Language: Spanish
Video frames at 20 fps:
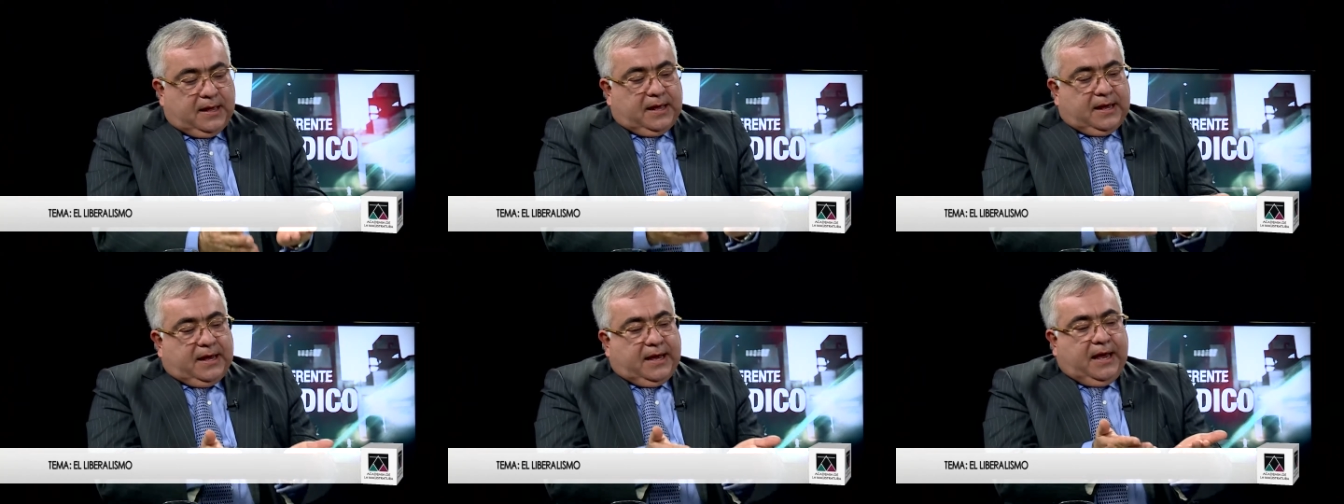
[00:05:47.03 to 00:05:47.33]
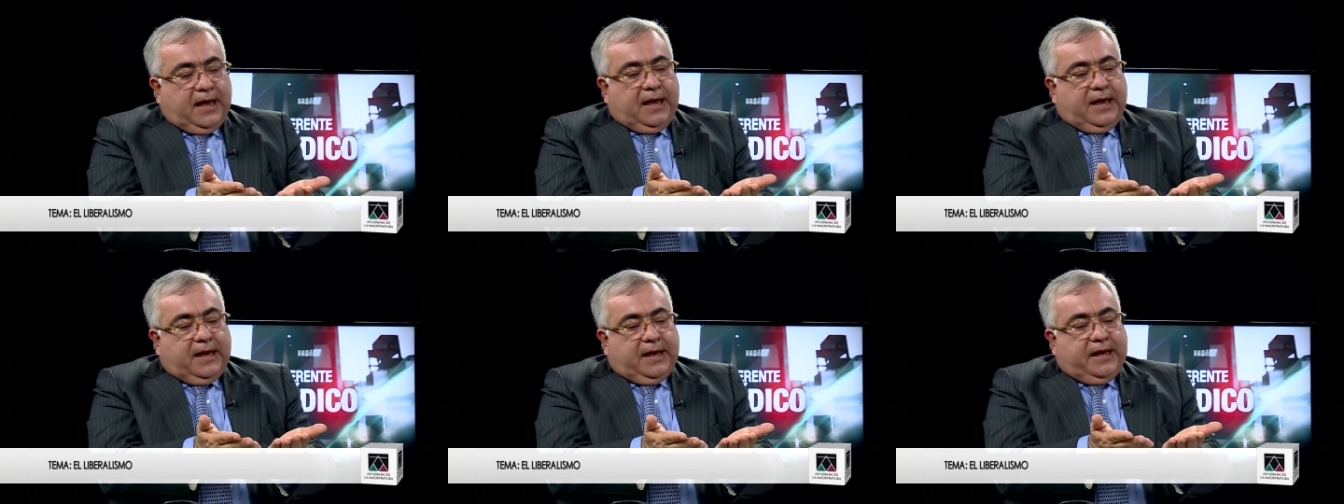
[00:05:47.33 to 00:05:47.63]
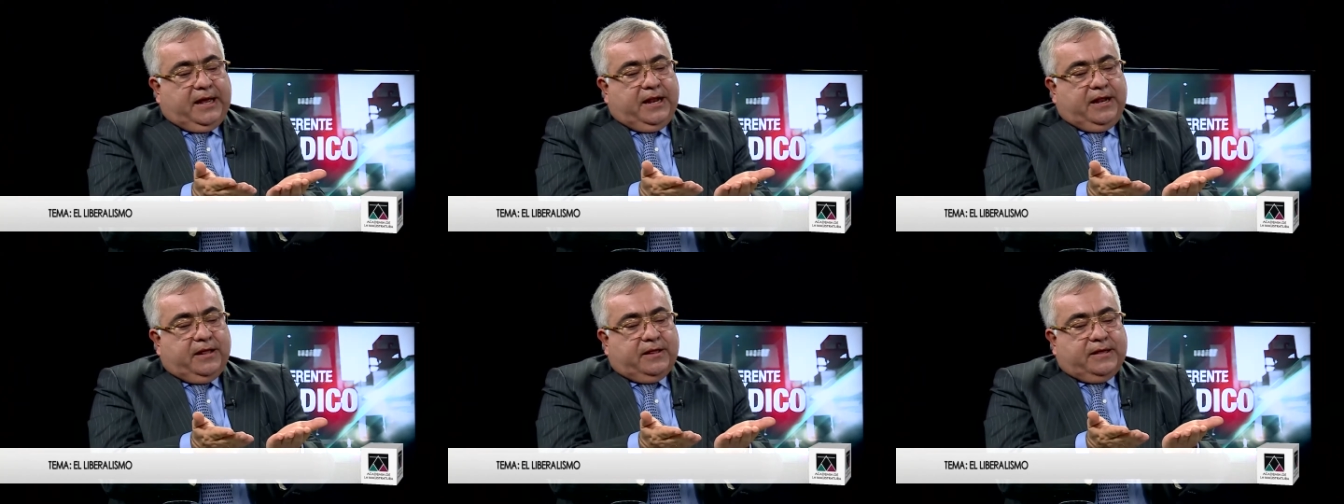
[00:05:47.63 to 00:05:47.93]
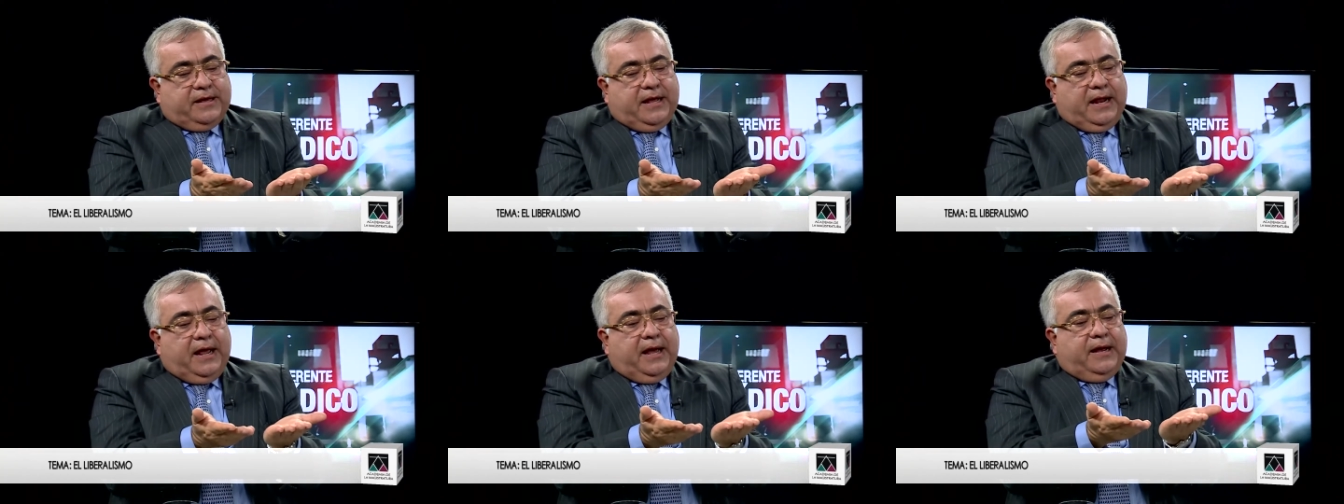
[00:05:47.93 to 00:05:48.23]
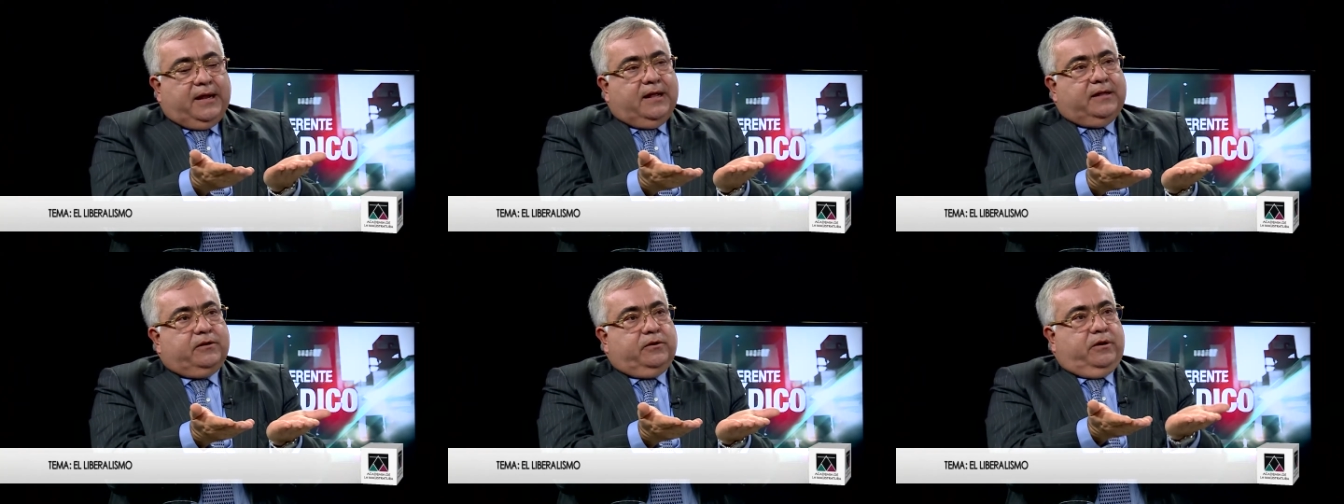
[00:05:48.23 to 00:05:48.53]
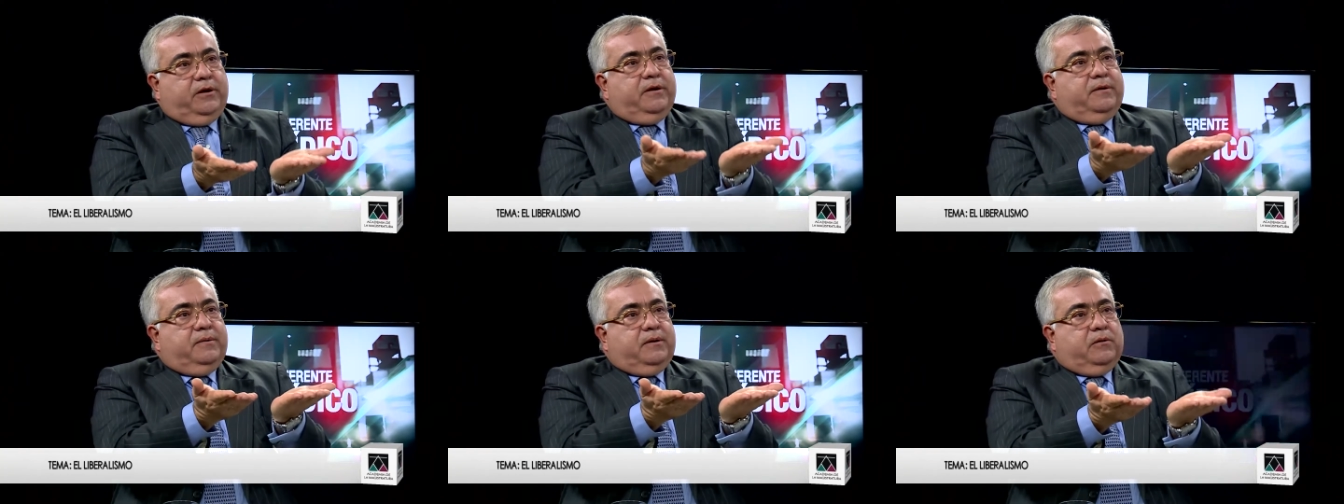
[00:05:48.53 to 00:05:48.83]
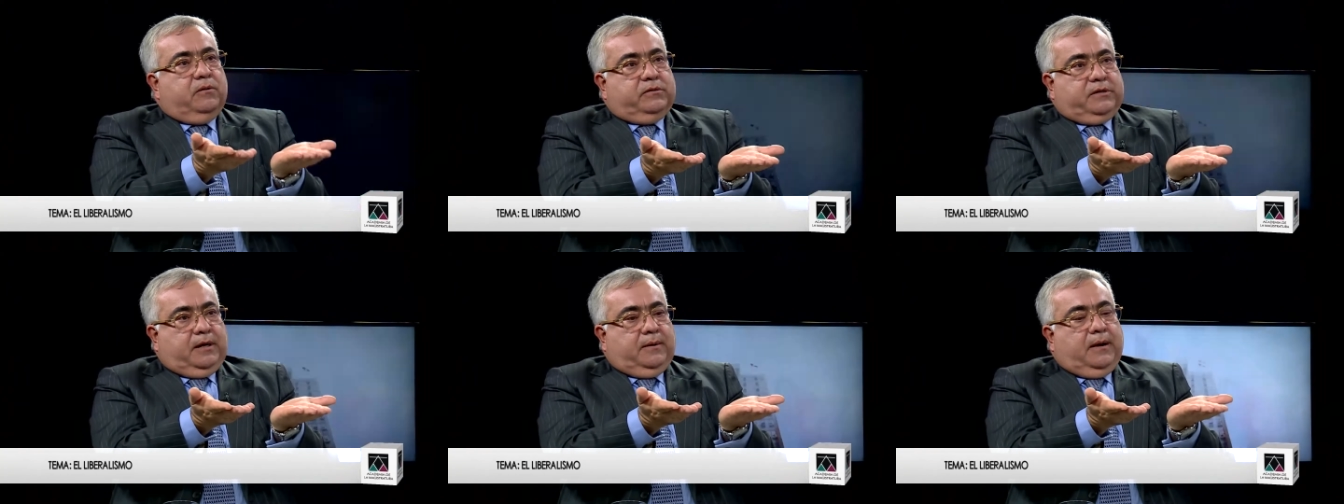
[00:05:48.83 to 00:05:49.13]
Que quienes creen en la teoría del
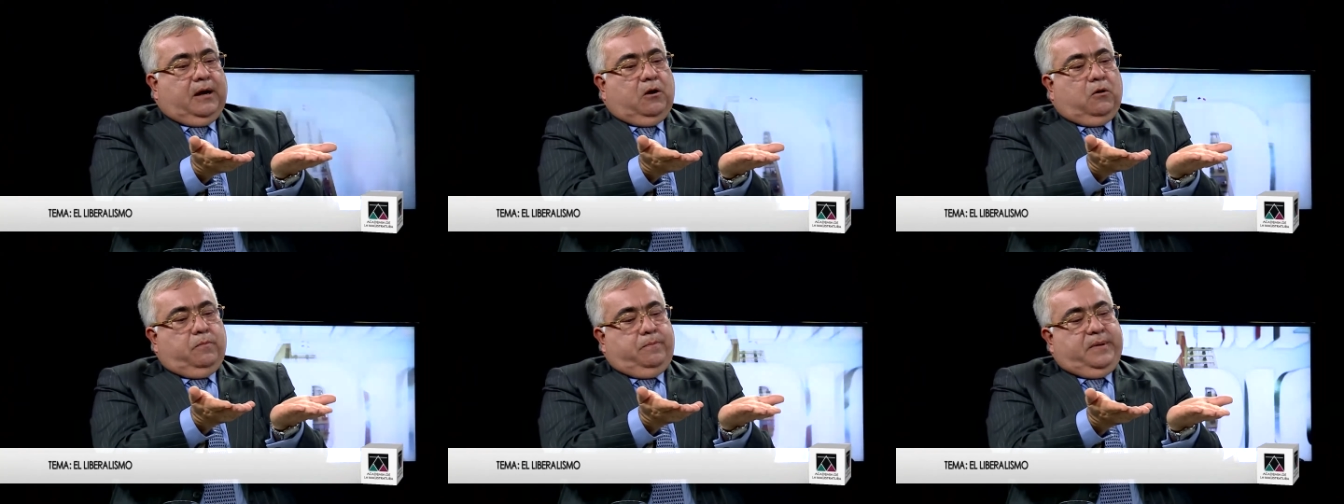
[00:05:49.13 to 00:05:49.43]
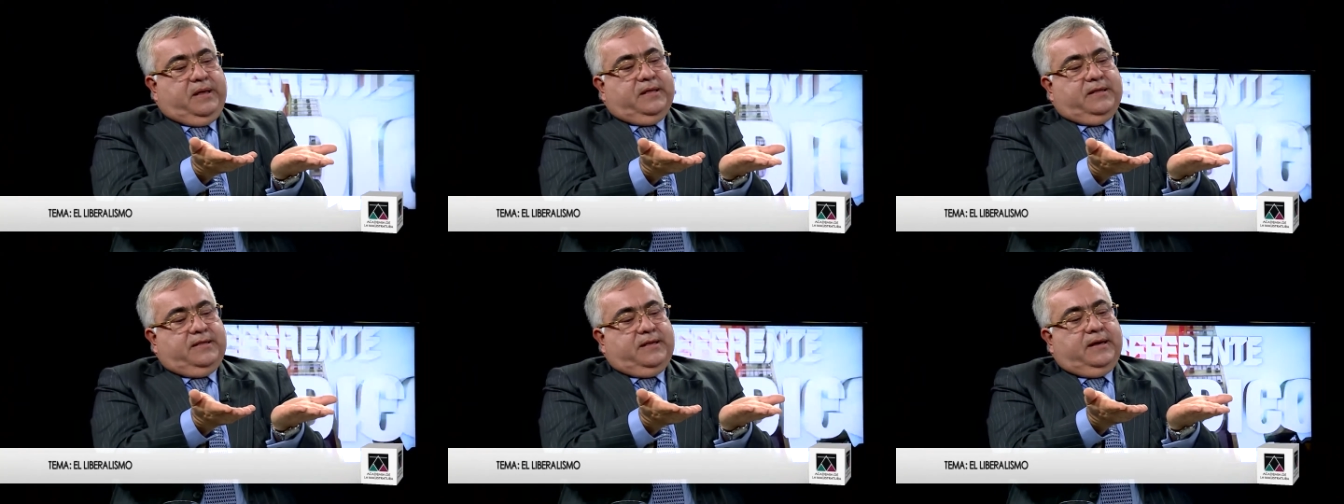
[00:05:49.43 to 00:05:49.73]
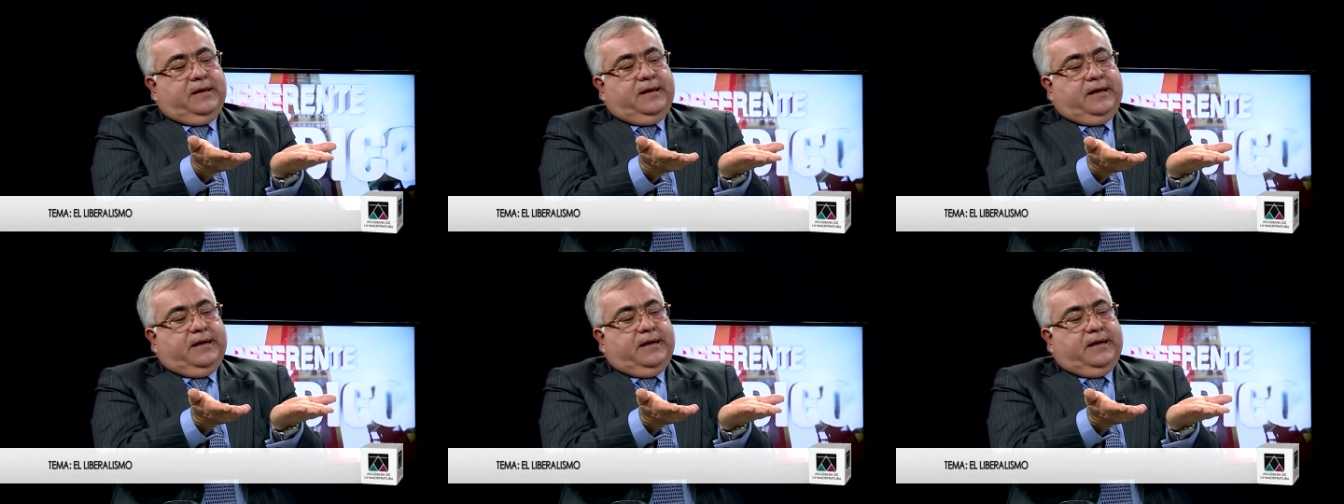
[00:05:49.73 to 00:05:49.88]
valor trabajo piensan